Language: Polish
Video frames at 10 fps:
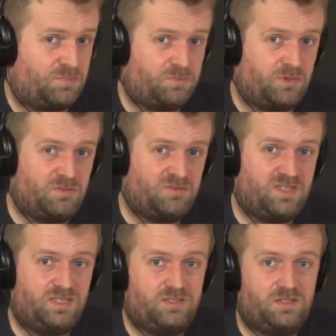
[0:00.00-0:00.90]
Pol,
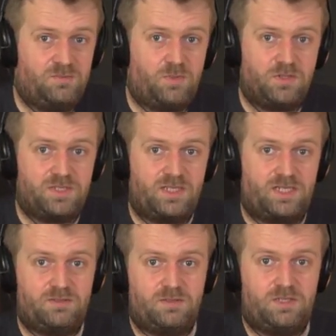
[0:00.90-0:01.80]
Edition
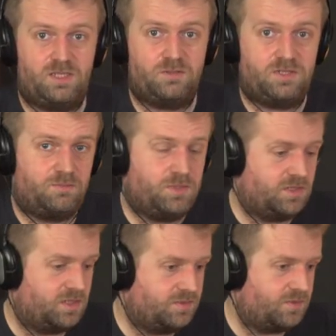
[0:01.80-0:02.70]
Polska, to się jakoś tam
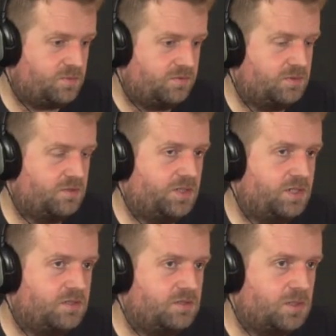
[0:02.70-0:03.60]
będzie nazywać pewnie to
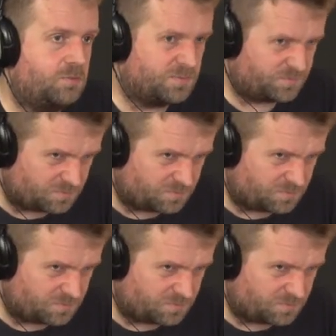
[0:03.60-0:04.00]
reality show